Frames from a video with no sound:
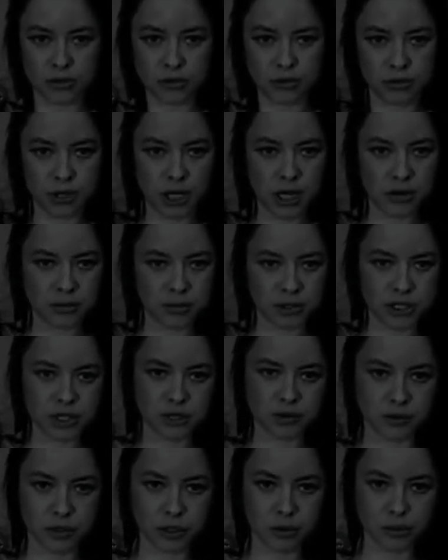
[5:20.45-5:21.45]
Я
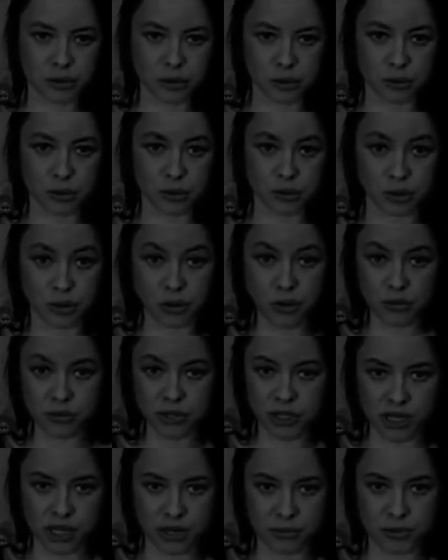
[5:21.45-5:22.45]
репетировала полгода. До
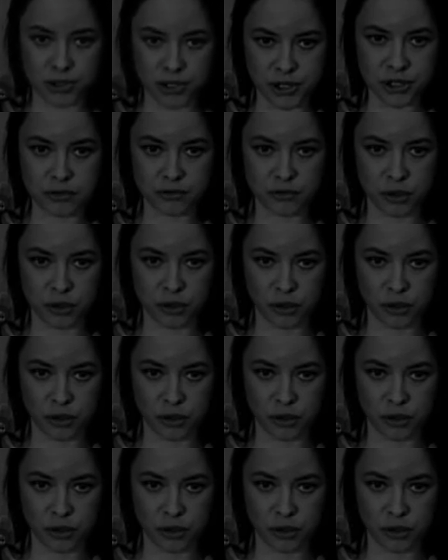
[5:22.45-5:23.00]
меня репетировала